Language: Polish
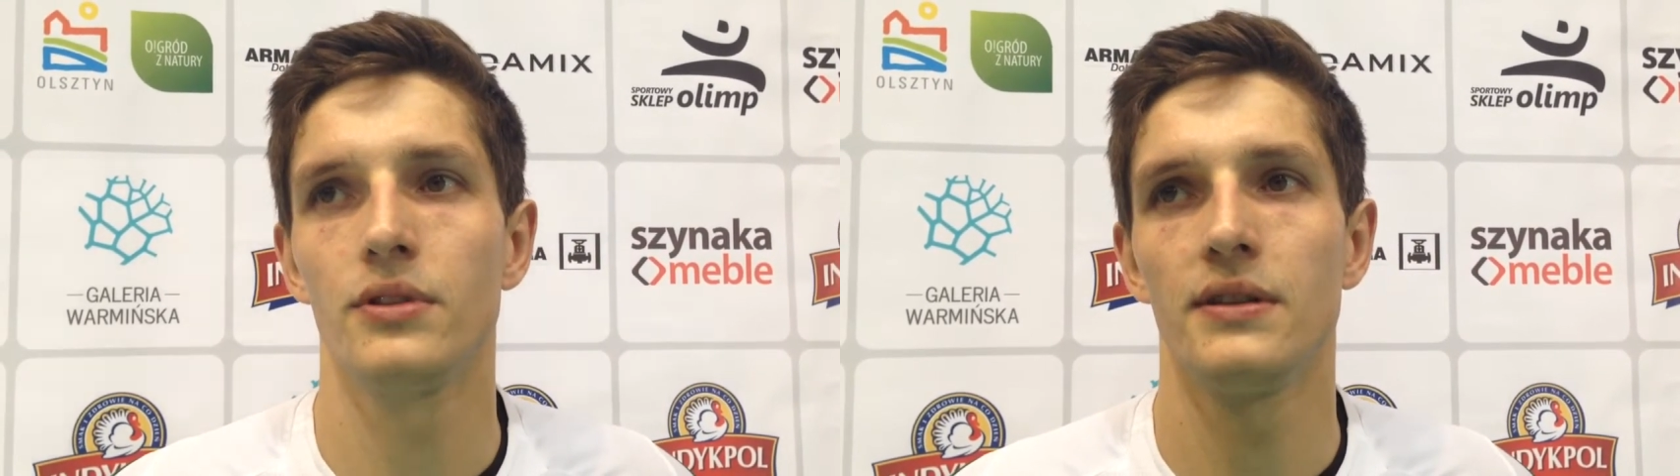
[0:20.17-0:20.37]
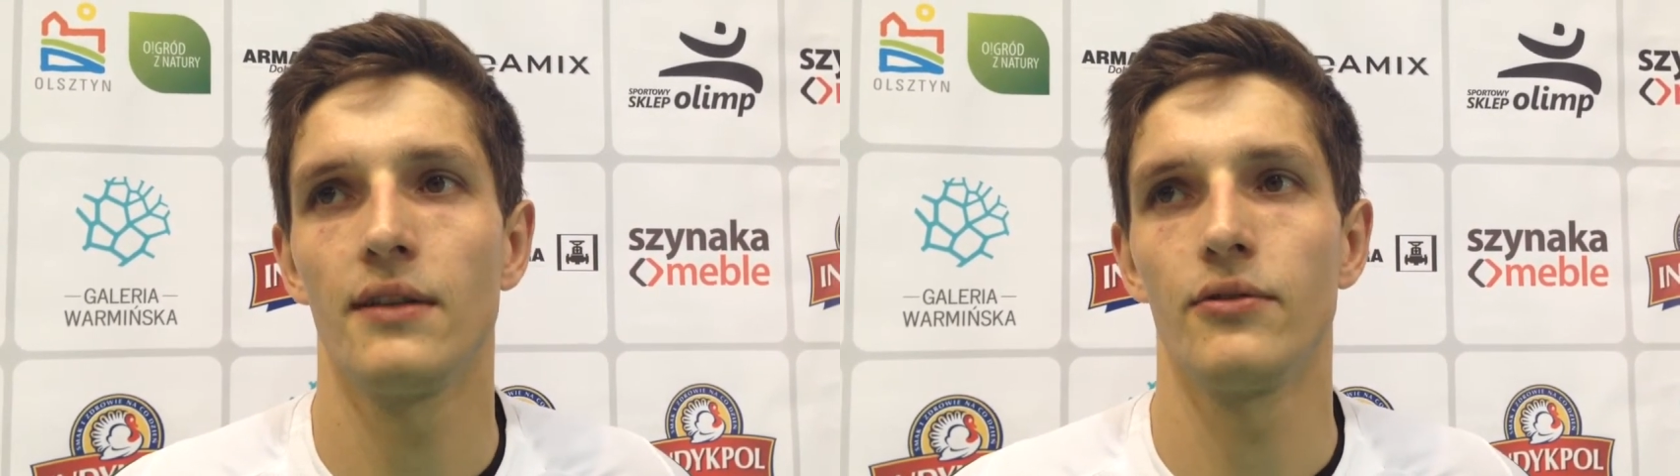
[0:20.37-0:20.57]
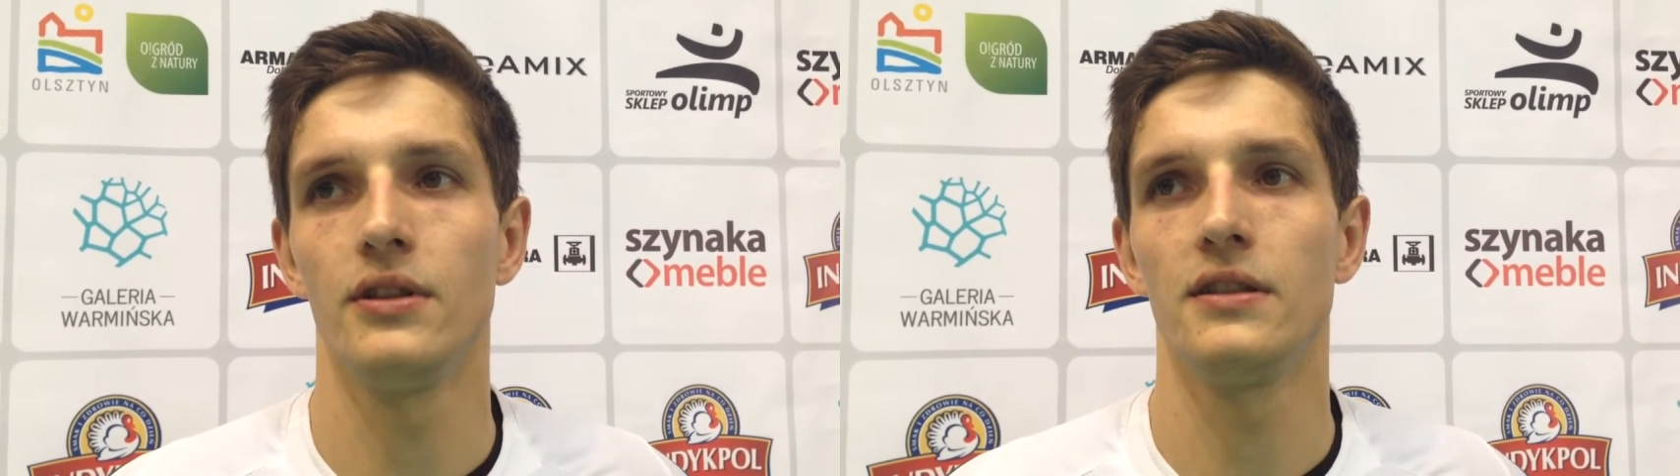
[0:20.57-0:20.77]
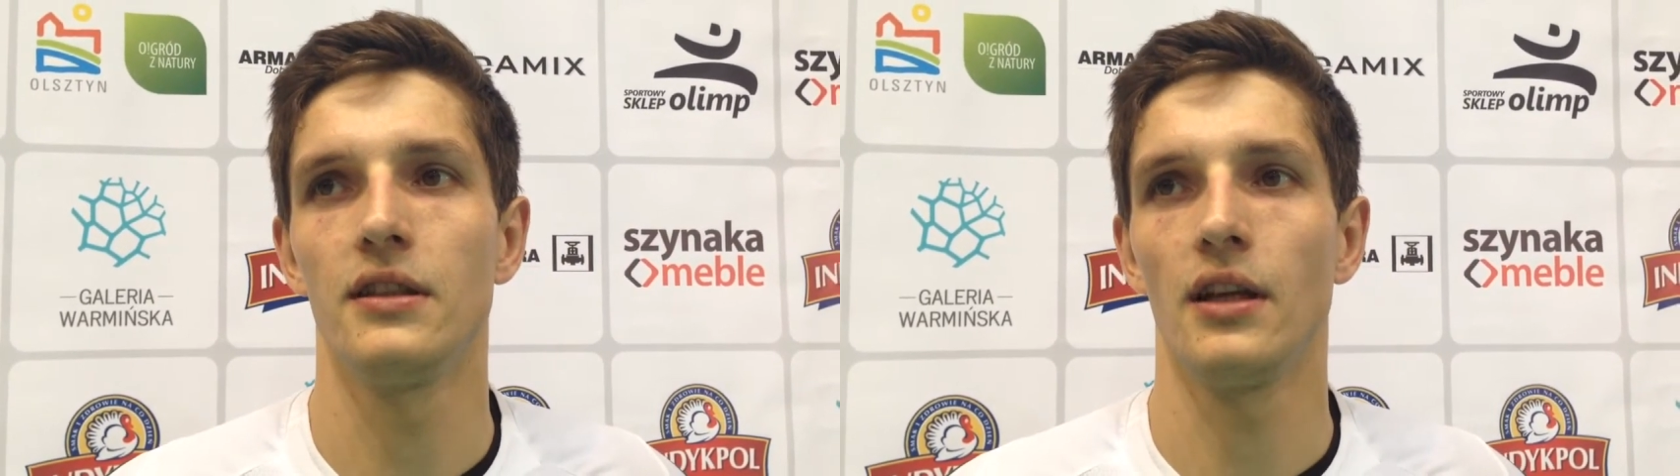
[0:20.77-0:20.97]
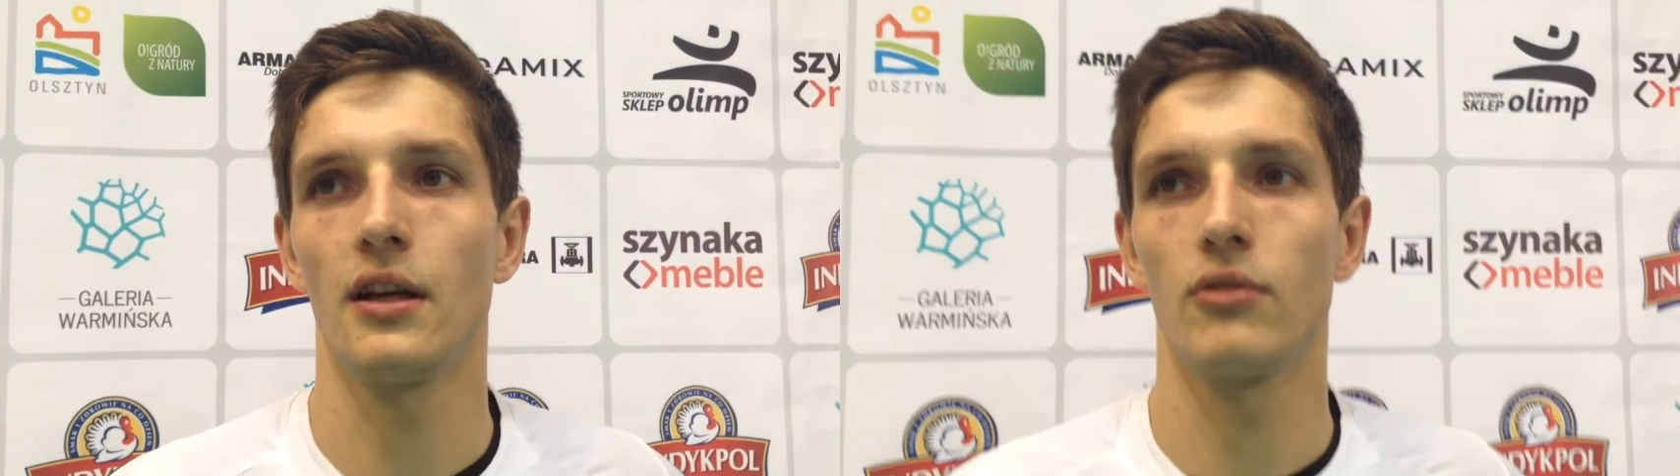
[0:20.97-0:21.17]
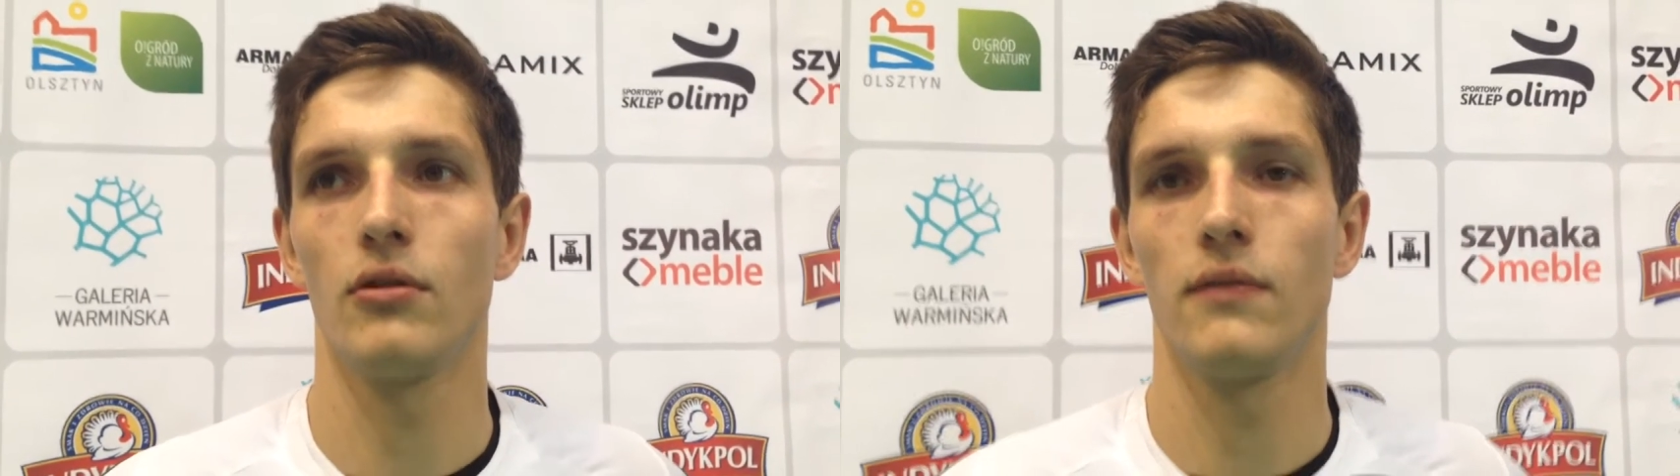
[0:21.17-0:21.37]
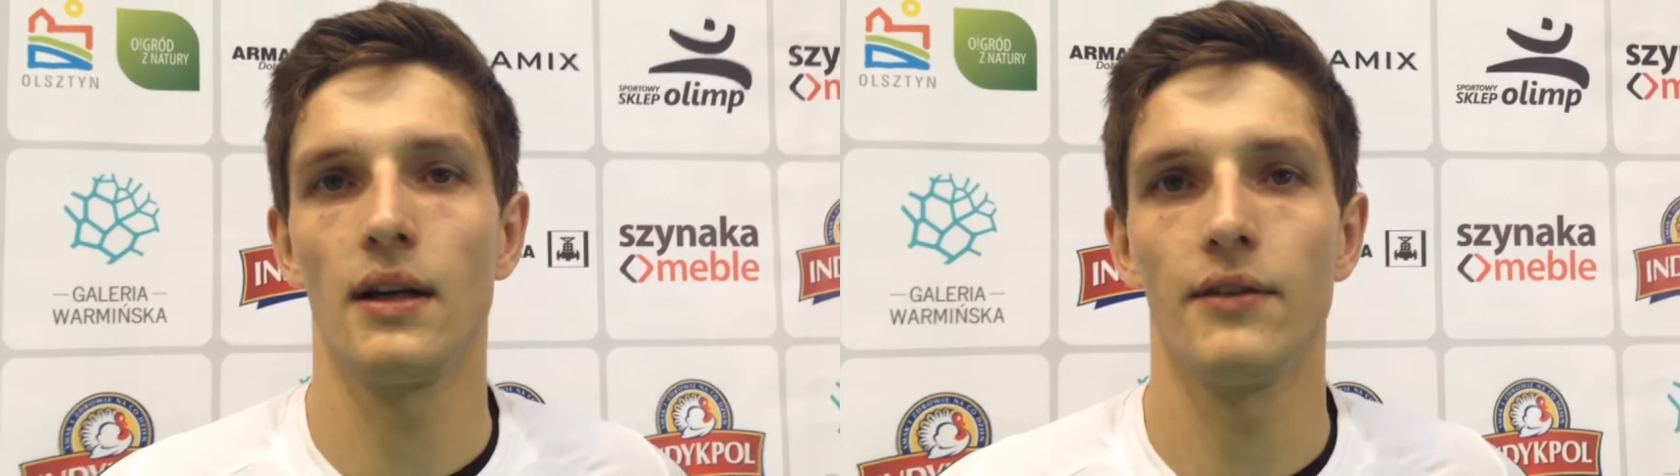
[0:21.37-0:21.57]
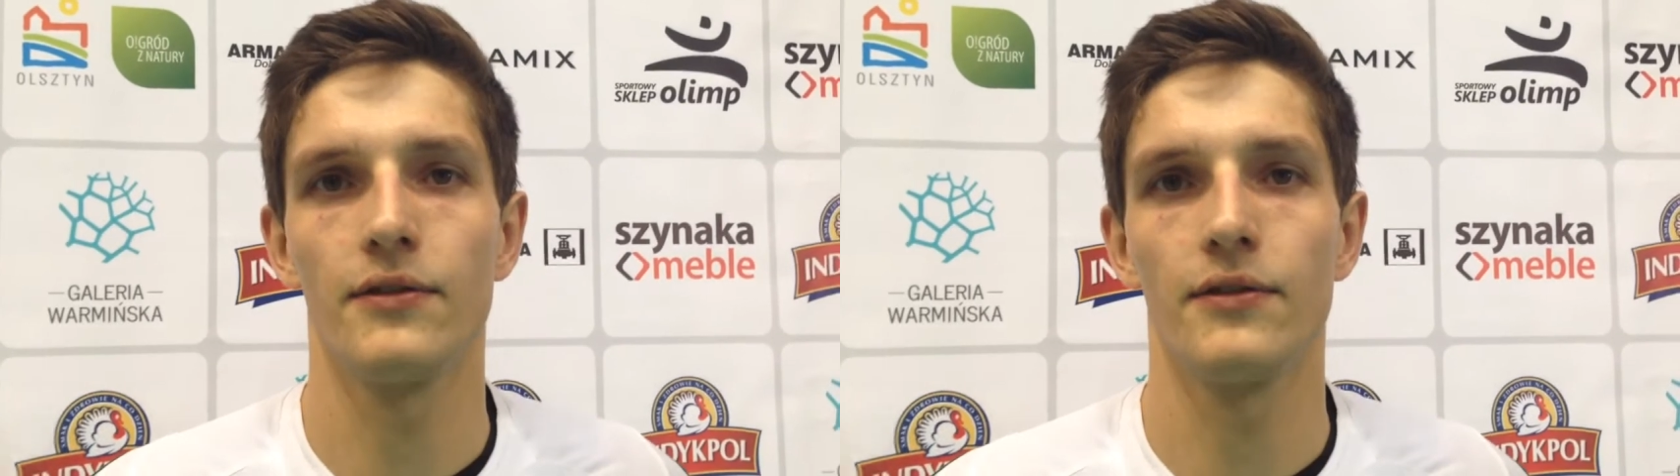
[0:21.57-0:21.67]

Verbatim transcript: zawodnicy nie kalkulowali w